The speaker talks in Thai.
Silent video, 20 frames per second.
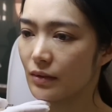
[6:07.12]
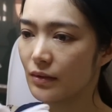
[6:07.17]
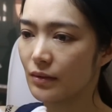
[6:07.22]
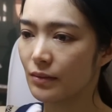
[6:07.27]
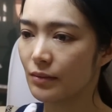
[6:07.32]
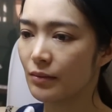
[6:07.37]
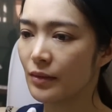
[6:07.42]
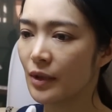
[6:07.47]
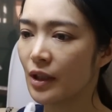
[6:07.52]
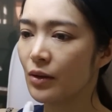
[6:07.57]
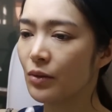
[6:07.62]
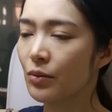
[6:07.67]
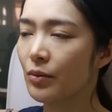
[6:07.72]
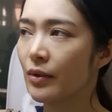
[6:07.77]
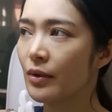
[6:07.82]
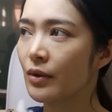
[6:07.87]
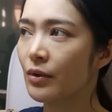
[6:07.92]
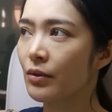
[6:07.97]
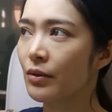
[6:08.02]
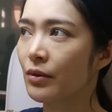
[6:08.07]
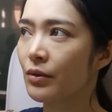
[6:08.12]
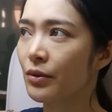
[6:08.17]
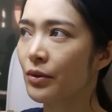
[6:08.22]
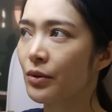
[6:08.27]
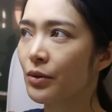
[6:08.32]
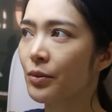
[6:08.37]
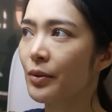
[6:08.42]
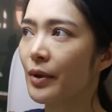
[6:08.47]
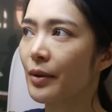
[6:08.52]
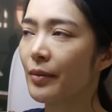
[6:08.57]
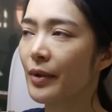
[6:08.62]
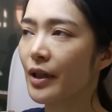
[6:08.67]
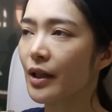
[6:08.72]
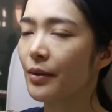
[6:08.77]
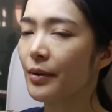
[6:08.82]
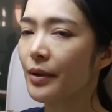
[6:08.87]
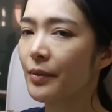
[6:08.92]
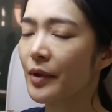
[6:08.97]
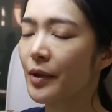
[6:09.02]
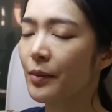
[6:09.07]
จะดูมันมีรอยบุ๋มดูแบบ
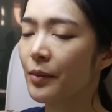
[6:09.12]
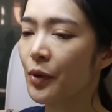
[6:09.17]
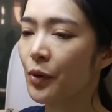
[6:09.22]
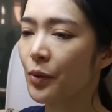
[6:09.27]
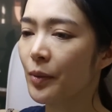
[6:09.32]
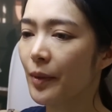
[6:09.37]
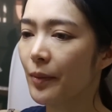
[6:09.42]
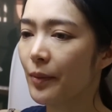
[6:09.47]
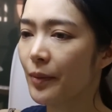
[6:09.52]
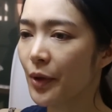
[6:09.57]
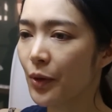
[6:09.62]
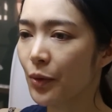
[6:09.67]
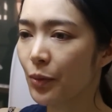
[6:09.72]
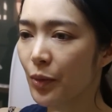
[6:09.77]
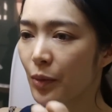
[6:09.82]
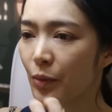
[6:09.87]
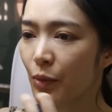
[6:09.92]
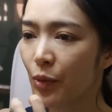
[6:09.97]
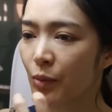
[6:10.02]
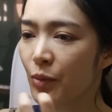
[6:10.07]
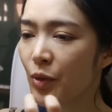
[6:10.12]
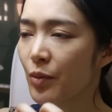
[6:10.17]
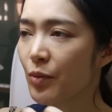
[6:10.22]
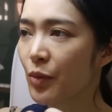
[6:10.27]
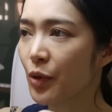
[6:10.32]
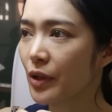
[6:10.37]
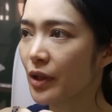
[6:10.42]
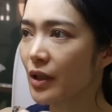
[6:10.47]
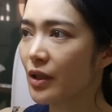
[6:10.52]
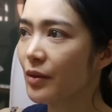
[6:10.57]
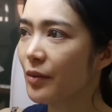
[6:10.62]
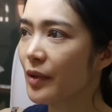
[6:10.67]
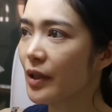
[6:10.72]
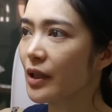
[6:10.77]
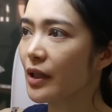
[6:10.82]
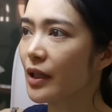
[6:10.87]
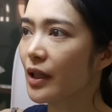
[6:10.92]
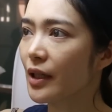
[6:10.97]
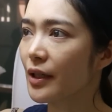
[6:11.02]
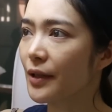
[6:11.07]
คิดว่าดูแบบมันดูมันมนมันมนขึ้นมา
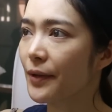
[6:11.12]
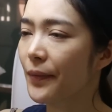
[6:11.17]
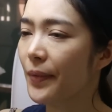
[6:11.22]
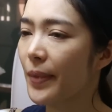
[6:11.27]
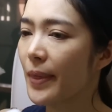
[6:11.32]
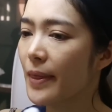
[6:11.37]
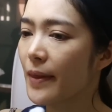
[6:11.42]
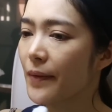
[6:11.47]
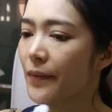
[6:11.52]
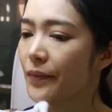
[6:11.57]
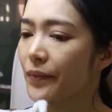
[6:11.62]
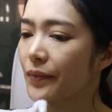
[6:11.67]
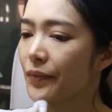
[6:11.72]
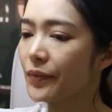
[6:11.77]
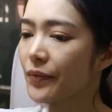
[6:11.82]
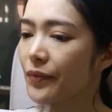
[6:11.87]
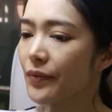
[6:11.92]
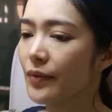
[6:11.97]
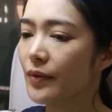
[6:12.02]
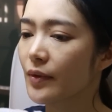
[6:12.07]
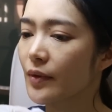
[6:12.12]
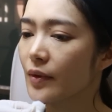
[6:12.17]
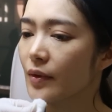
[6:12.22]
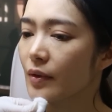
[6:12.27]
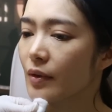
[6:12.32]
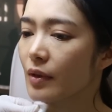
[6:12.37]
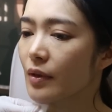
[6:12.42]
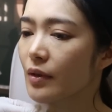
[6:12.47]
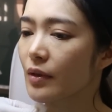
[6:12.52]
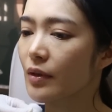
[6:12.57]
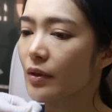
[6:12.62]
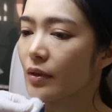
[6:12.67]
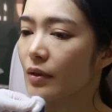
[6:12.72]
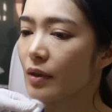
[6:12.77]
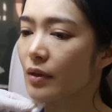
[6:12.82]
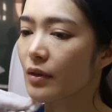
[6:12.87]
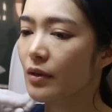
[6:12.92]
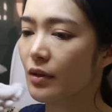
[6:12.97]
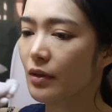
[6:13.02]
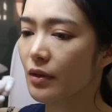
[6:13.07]
เลยอะค่ะอืมอันนี้มันจะดูมนขึ้น